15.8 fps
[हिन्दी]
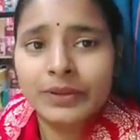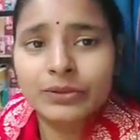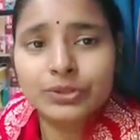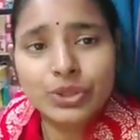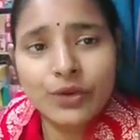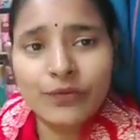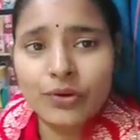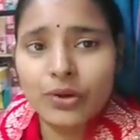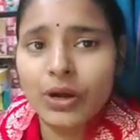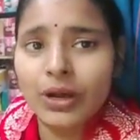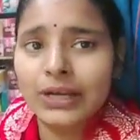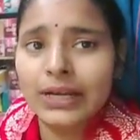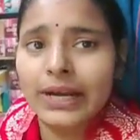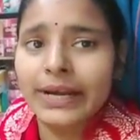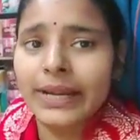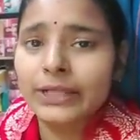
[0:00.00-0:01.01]
उसको कॉल
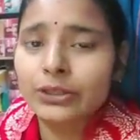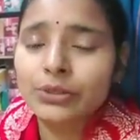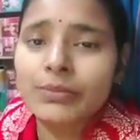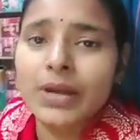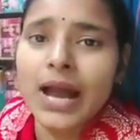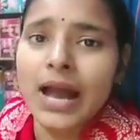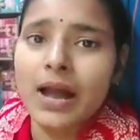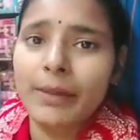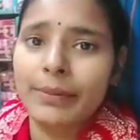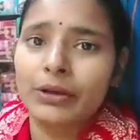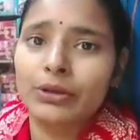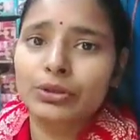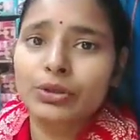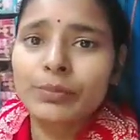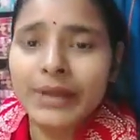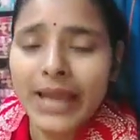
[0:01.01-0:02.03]
करना है तुम कहाँ पे हो
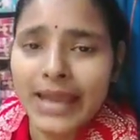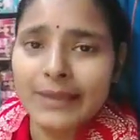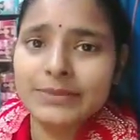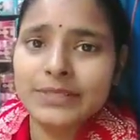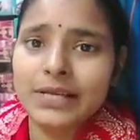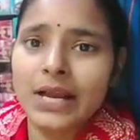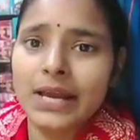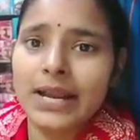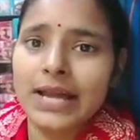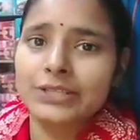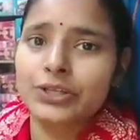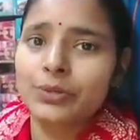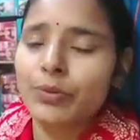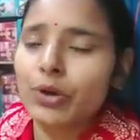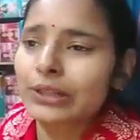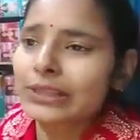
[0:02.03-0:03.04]
तुम टाइम से घर आ
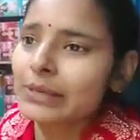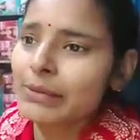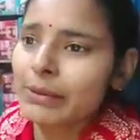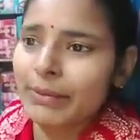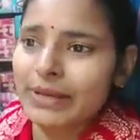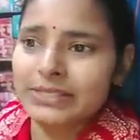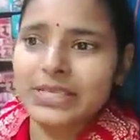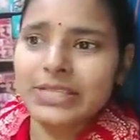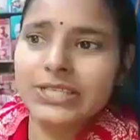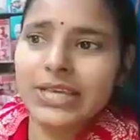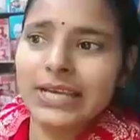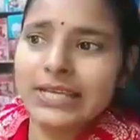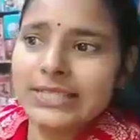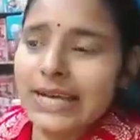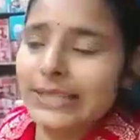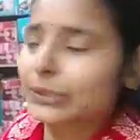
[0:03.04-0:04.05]
जाओ बोलती मैं बस से
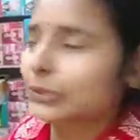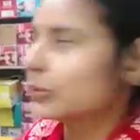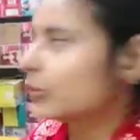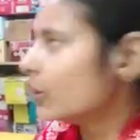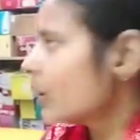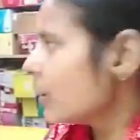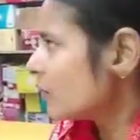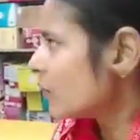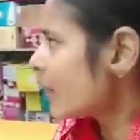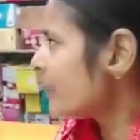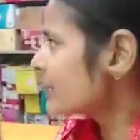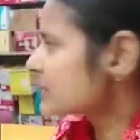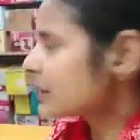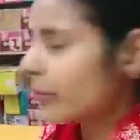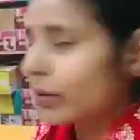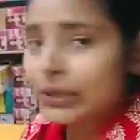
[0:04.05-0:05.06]
चली जाती हूँ वो
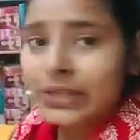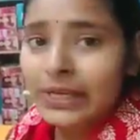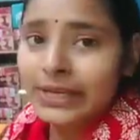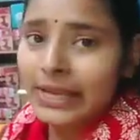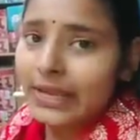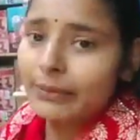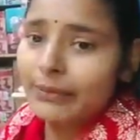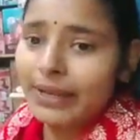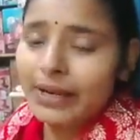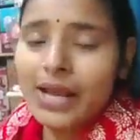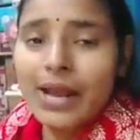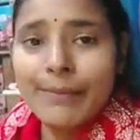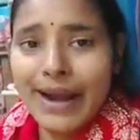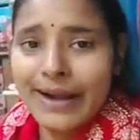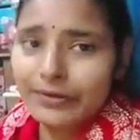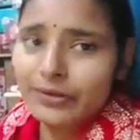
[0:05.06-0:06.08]
हमेशा बोलती है नहीं मैंने
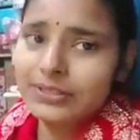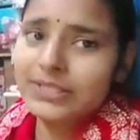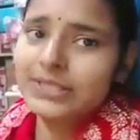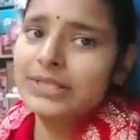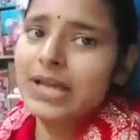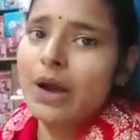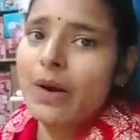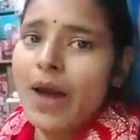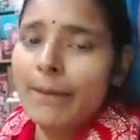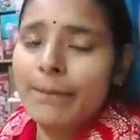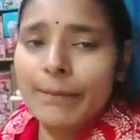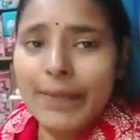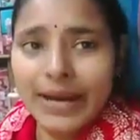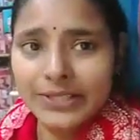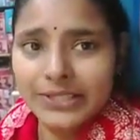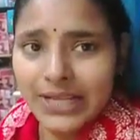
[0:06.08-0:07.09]
कहा मेट्रो से जाओ आप
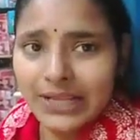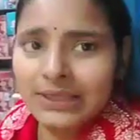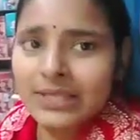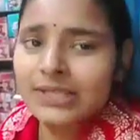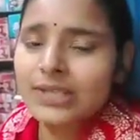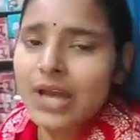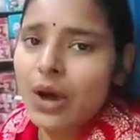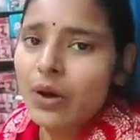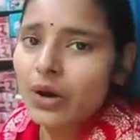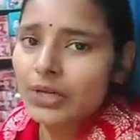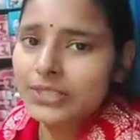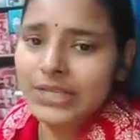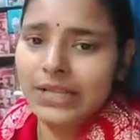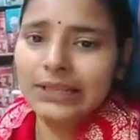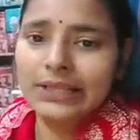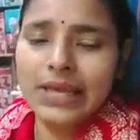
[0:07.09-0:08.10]
जल्दी जाओ और
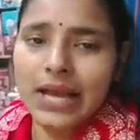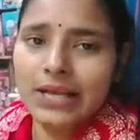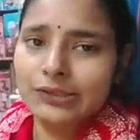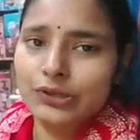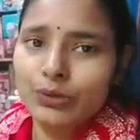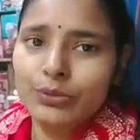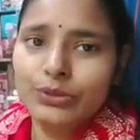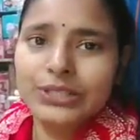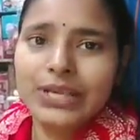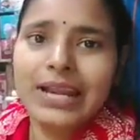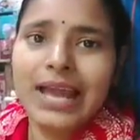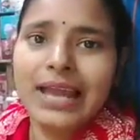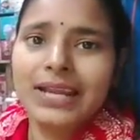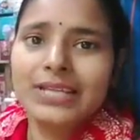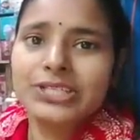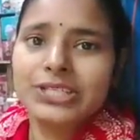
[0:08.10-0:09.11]
जल्दी आ जाओ मुझे
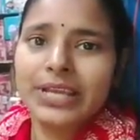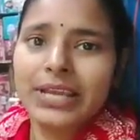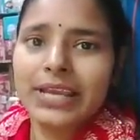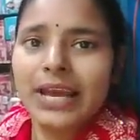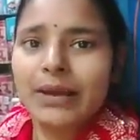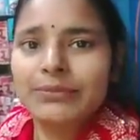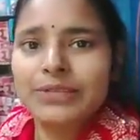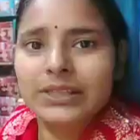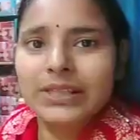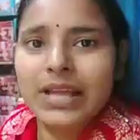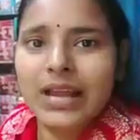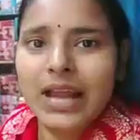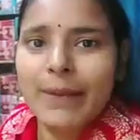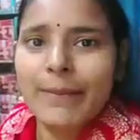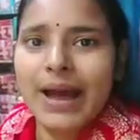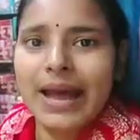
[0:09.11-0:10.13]
लालच नहीं है हम जितना
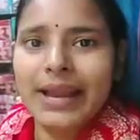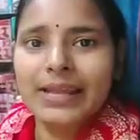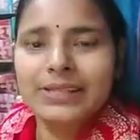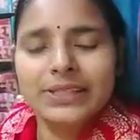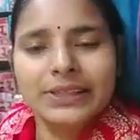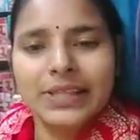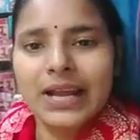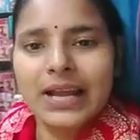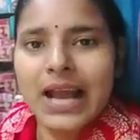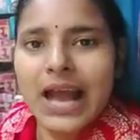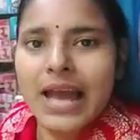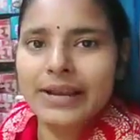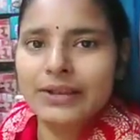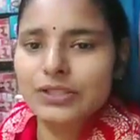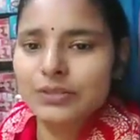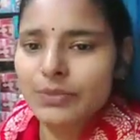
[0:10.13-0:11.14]
कमा रहे हैं जितना खा
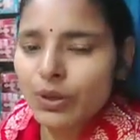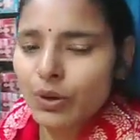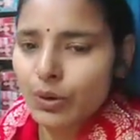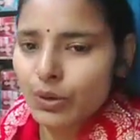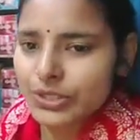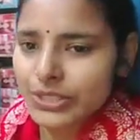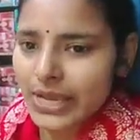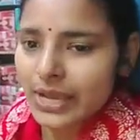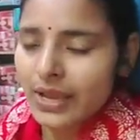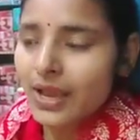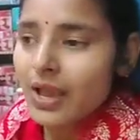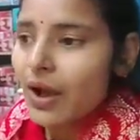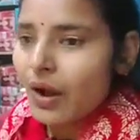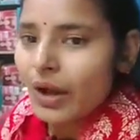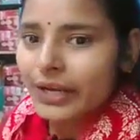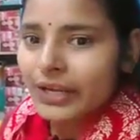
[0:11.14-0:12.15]
रहे हैं उसमें खुश है
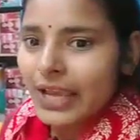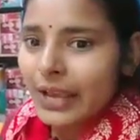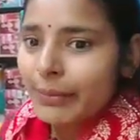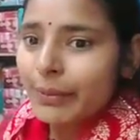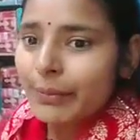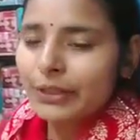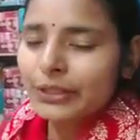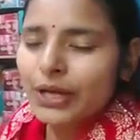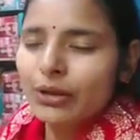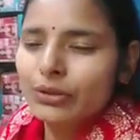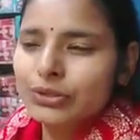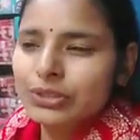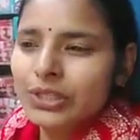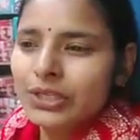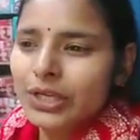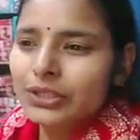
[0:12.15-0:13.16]
और ये भी पता है उस
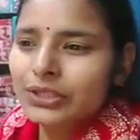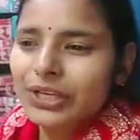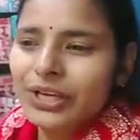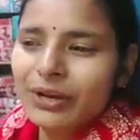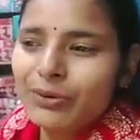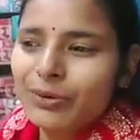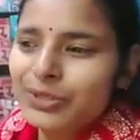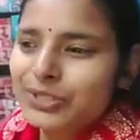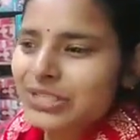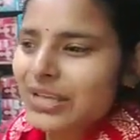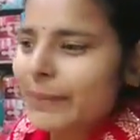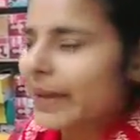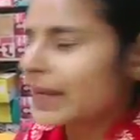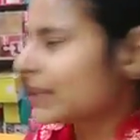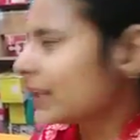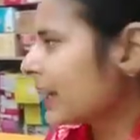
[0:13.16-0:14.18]
दिन इतने गुस्से
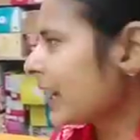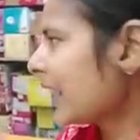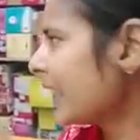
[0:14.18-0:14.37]
में थे